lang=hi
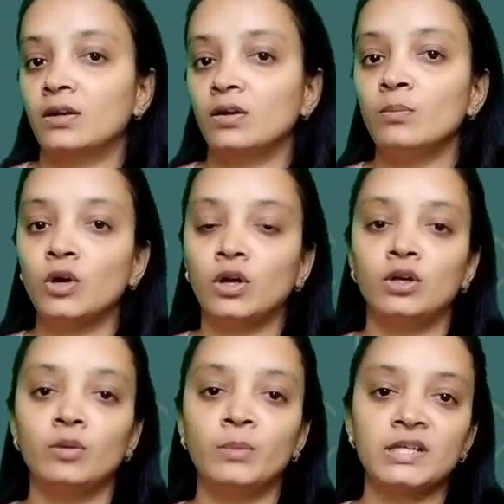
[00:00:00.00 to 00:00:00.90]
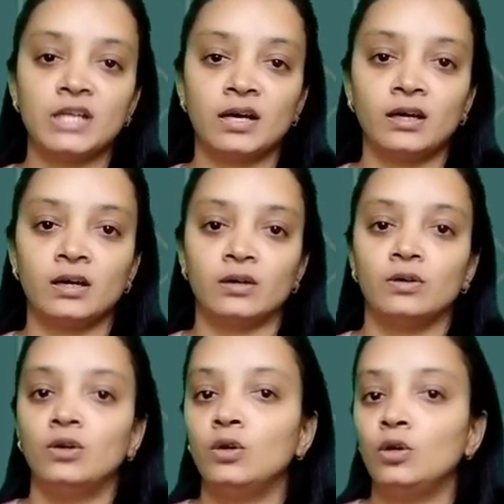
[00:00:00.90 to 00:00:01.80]
घरों मोहल्लों में जाकर
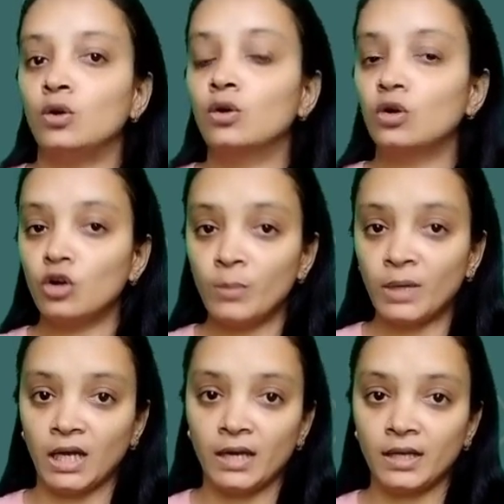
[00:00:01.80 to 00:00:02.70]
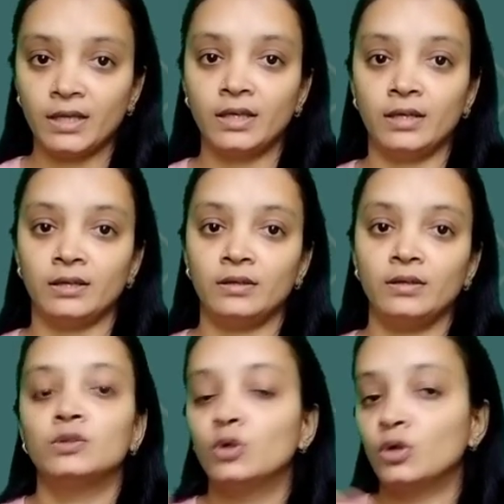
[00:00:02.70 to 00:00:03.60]
लोगों को मना रहे हैं
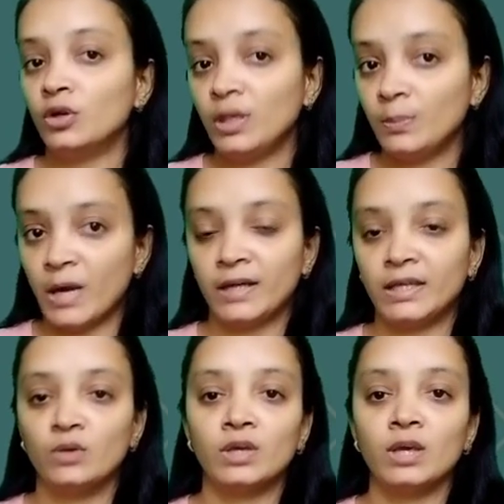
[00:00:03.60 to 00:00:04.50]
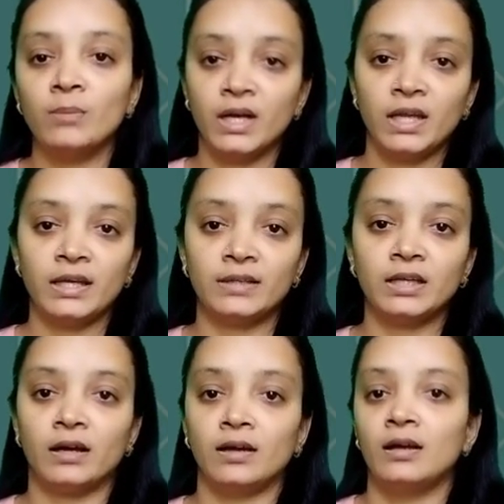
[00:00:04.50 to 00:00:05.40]
दोनों ही पार्टियों के बड़े
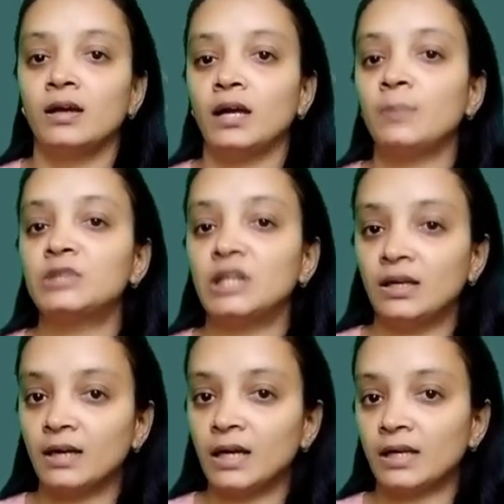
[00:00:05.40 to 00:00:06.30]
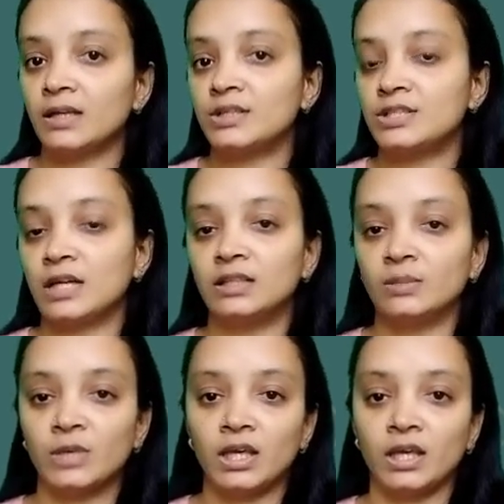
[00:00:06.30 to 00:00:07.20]
नेता अब तेलंगाना जा
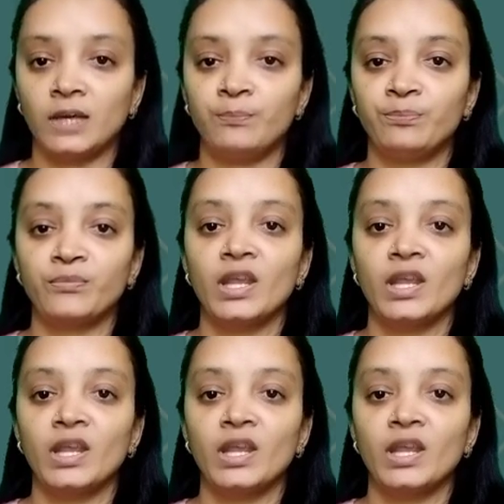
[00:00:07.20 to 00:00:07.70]
धमके हैं